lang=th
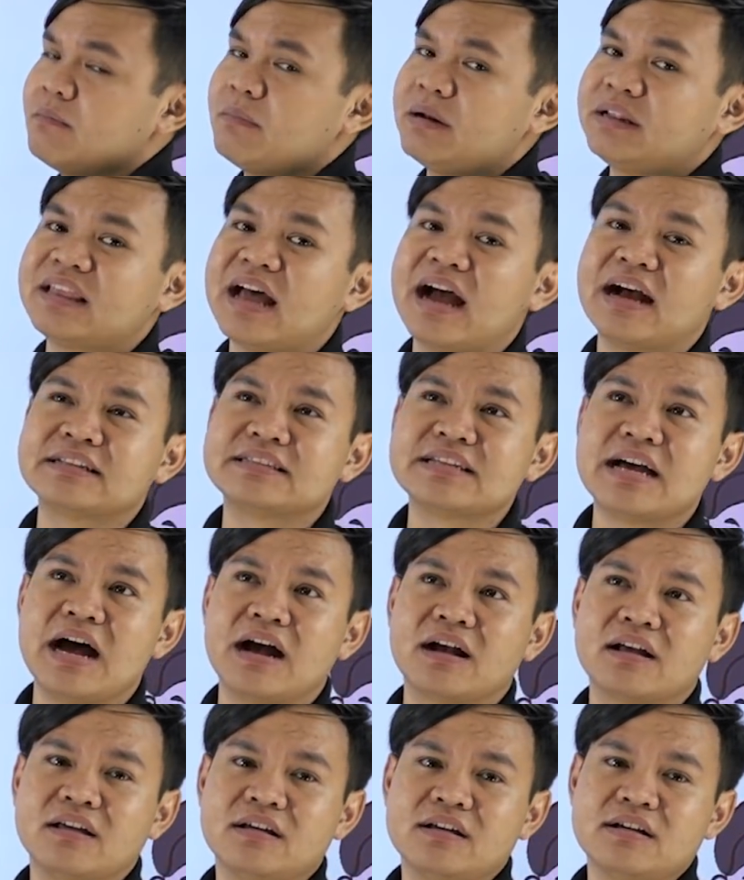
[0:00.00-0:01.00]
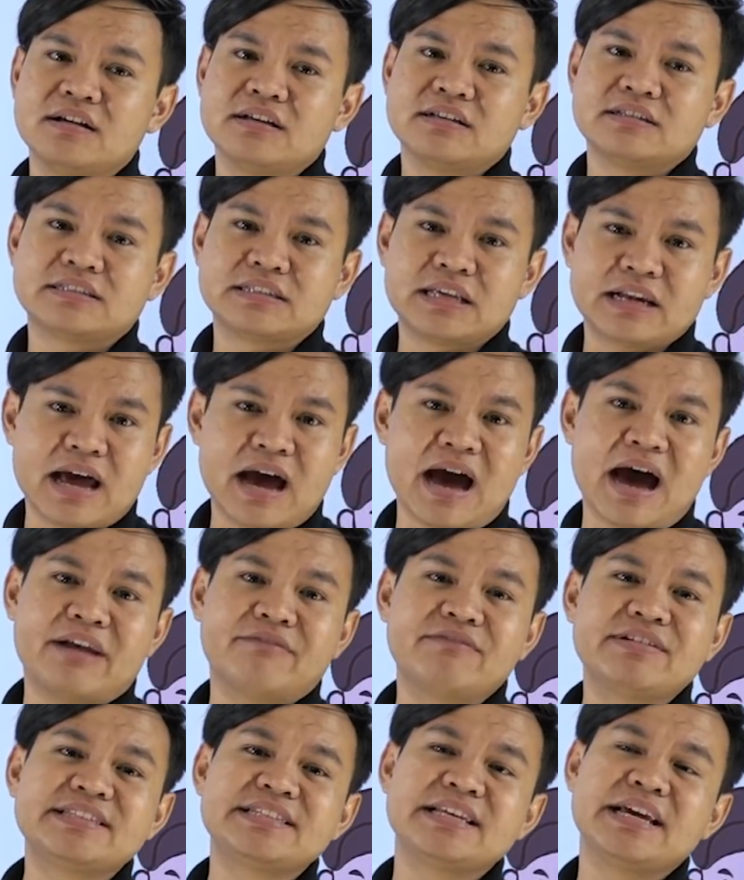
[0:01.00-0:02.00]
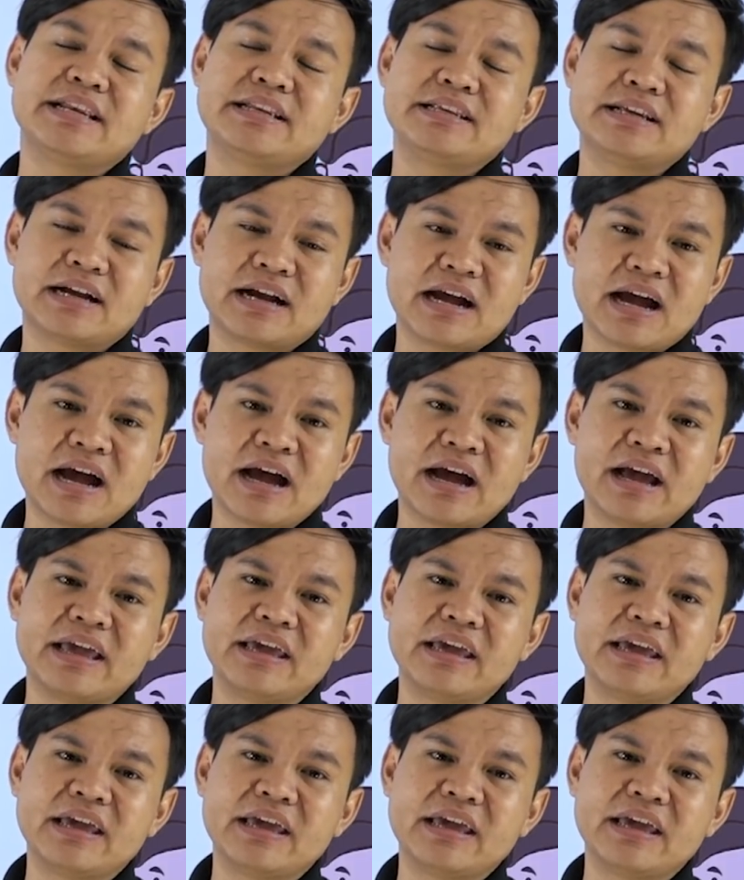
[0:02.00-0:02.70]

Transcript: มันต่างจากสถานวิเศษยังไง